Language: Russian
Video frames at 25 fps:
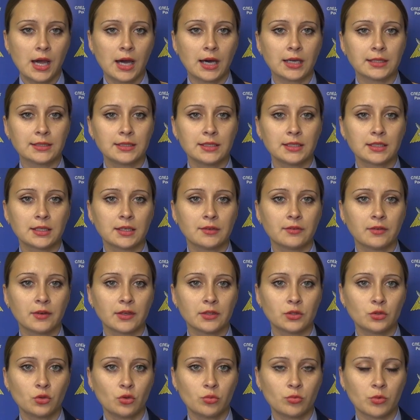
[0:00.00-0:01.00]
Отъехав
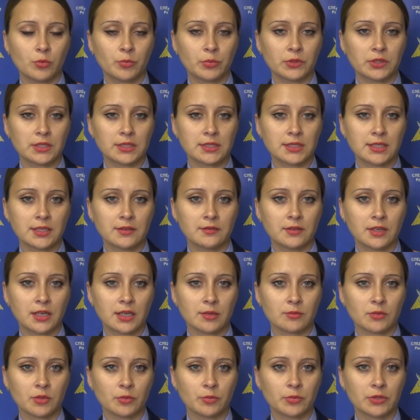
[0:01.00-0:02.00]
от дома,
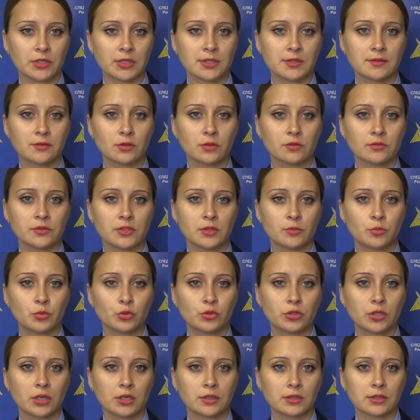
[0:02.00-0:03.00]
подозреваемый произвел
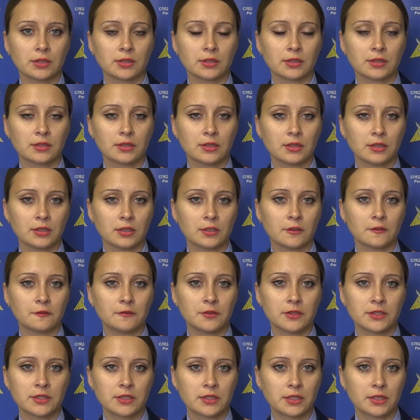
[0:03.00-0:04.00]
депутата а,
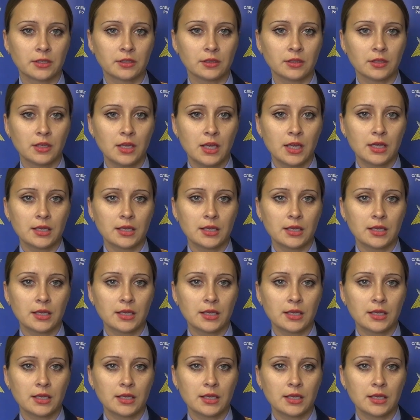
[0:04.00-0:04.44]
выстрел